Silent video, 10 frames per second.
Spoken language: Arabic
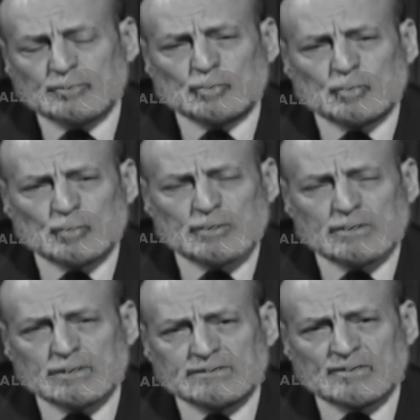
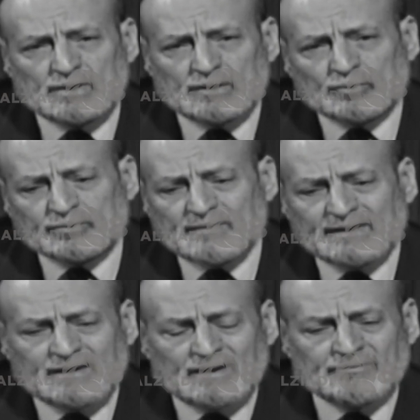دخول الدولة
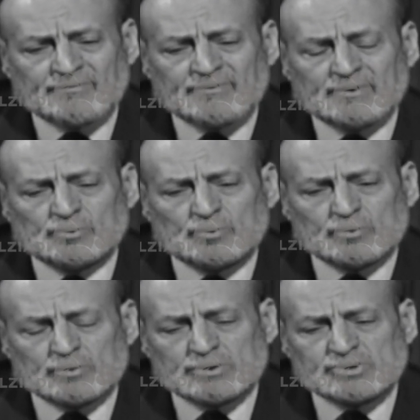العثمانية في
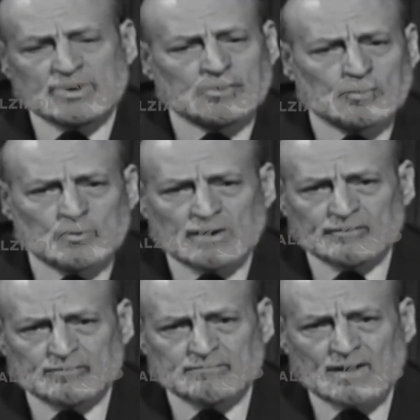دور
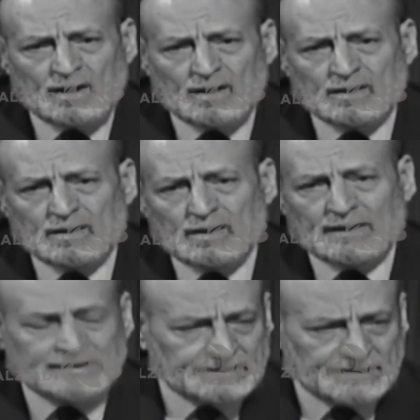الشيخوخة ثم
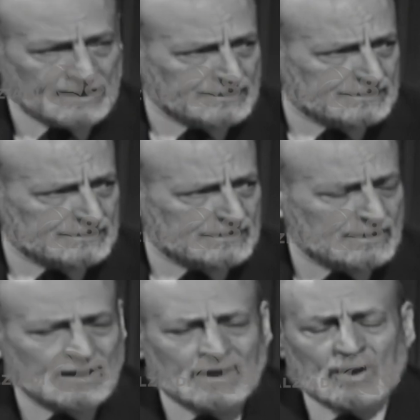الانحلال
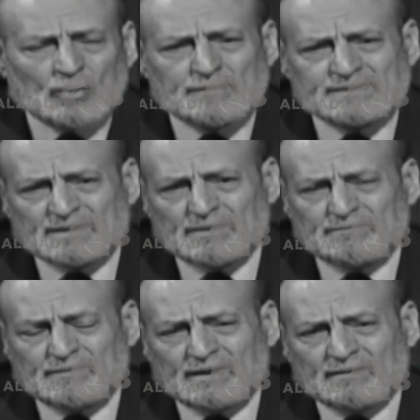
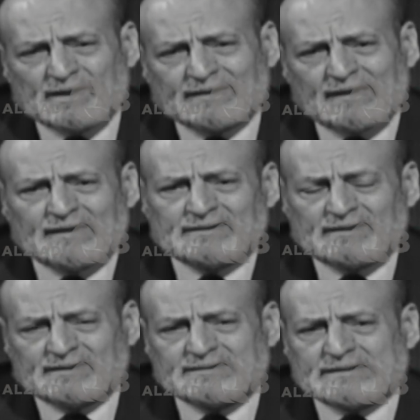وبسبب المكايد
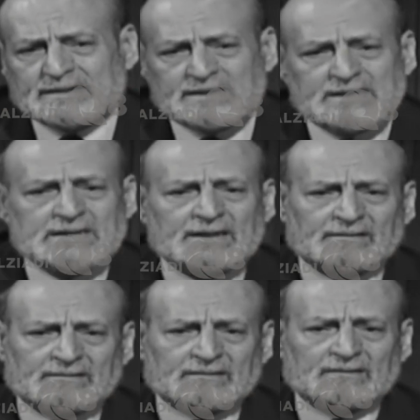التي
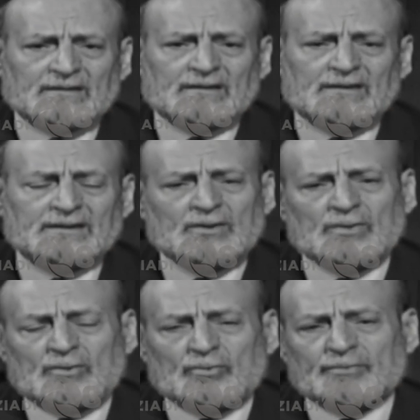كيدت
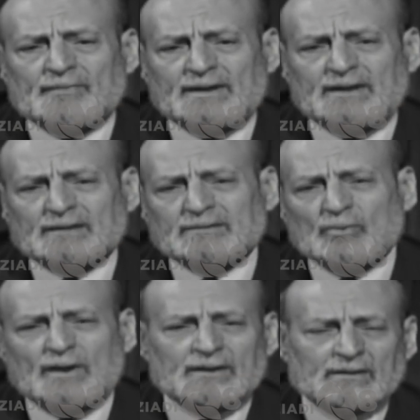للدولة العثمانية
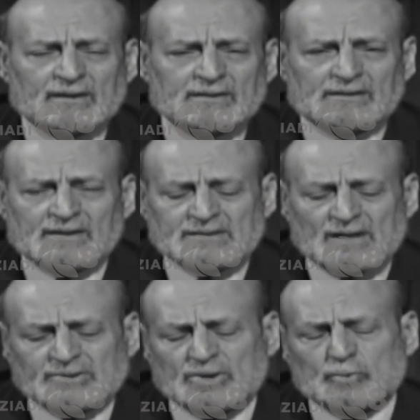طوال القرن
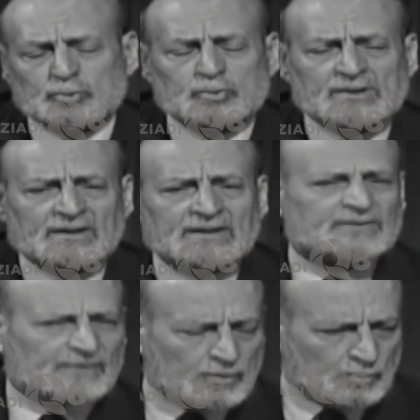التاسع عشر خصوصا
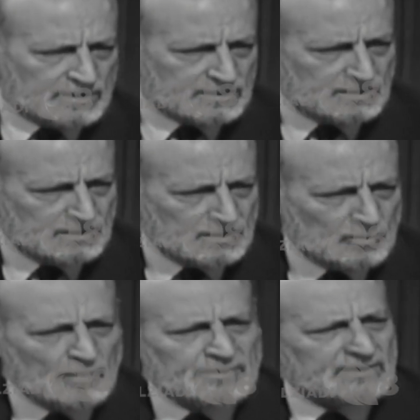النصف الأول
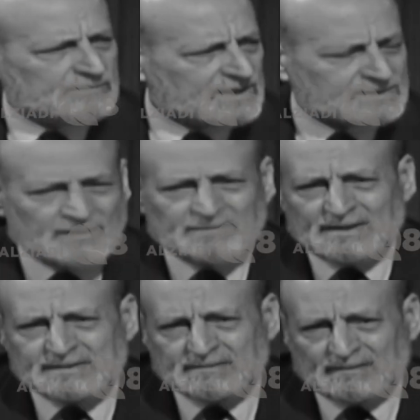ومن ضمن
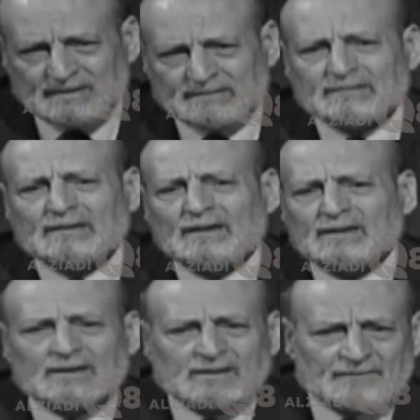أسبابها الاستعداد
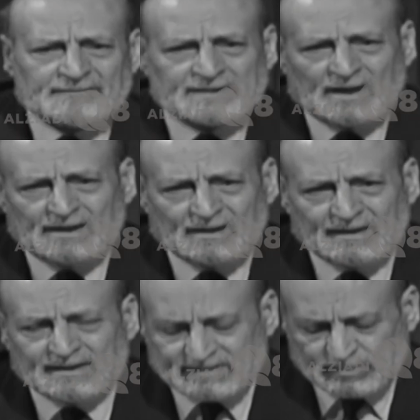للقفز على
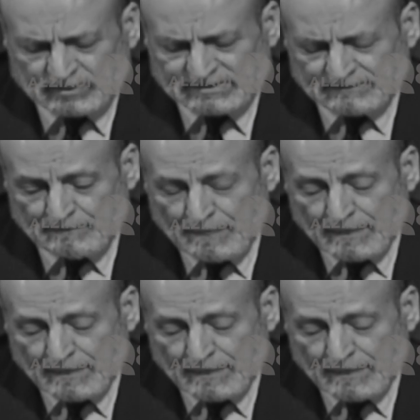قناة السويس